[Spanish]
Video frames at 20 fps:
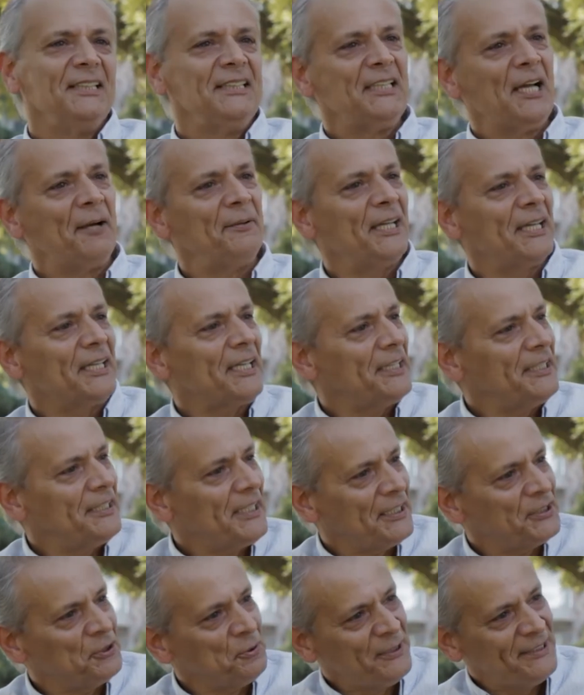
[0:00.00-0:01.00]
Y habían
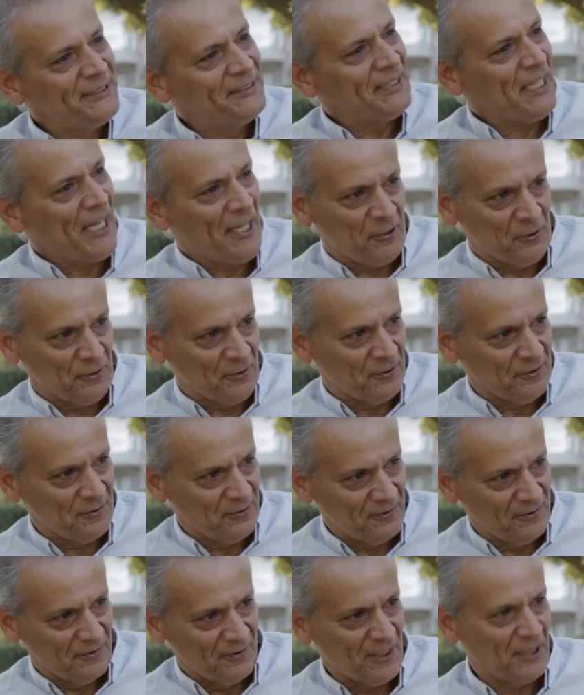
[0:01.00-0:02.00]
caricaturizado
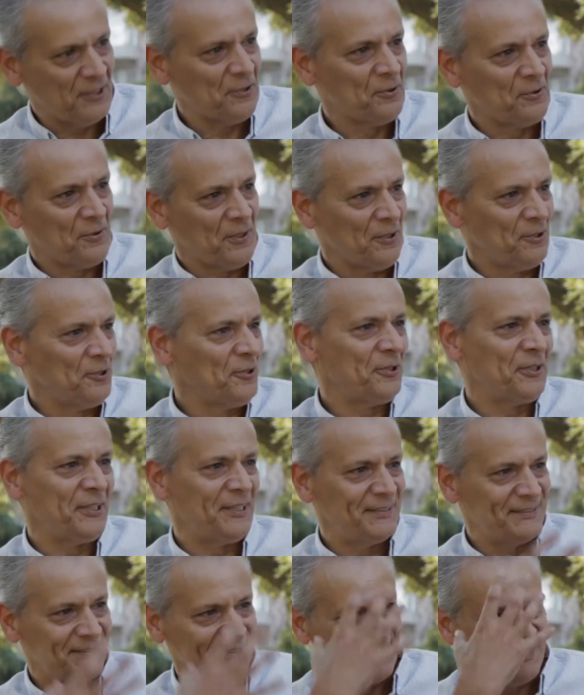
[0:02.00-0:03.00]
a los
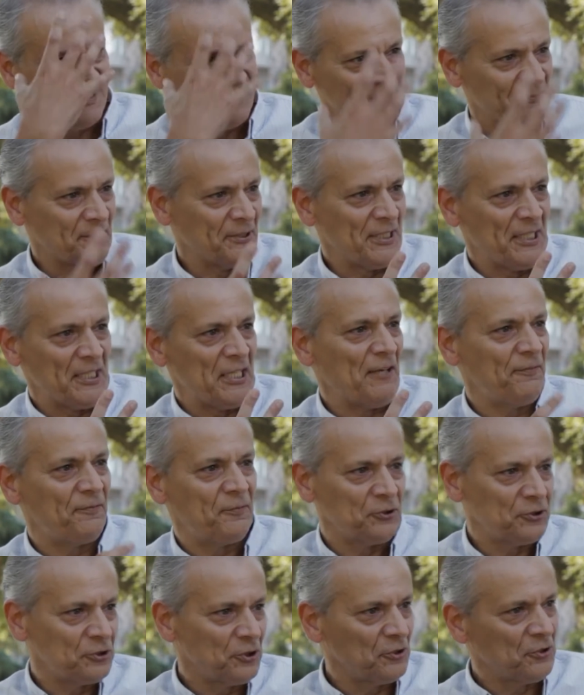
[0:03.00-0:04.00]
jugadores, eh, ponían la
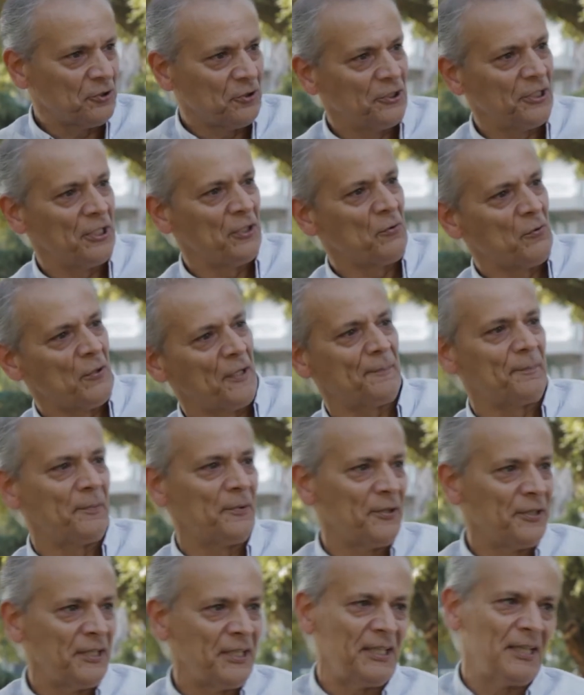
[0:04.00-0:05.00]
foto con el
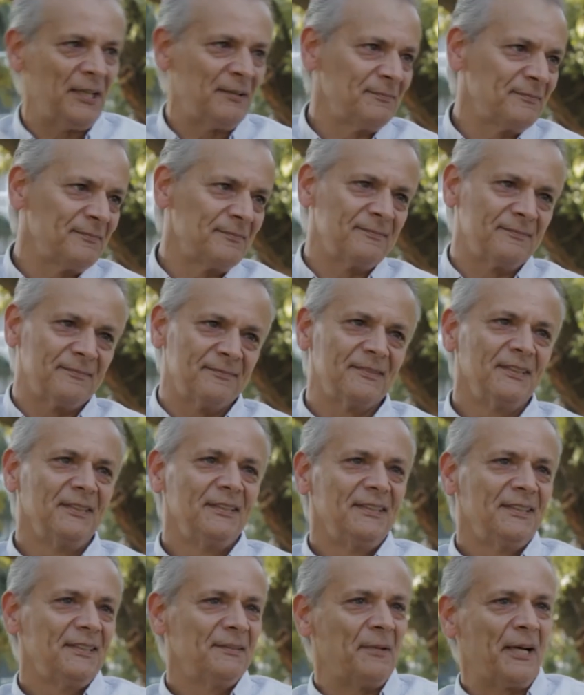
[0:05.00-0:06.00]
cuerpo de eran
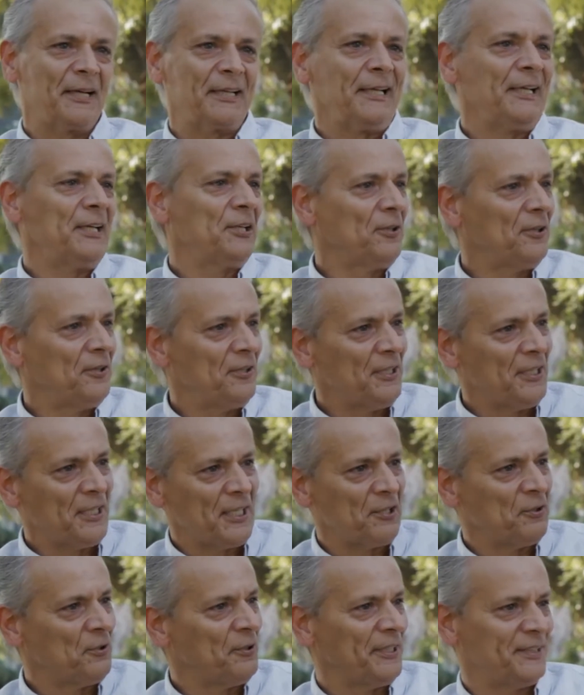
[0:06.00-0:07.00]
vaqueros del
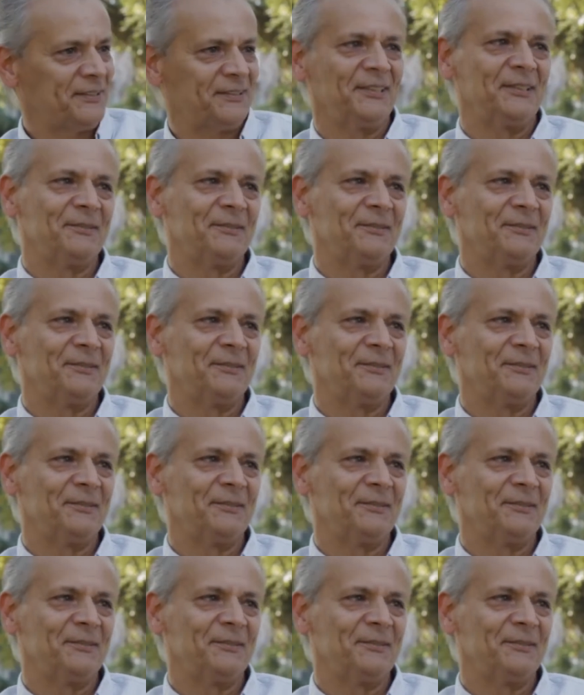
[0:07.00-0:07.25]
lejano oeste.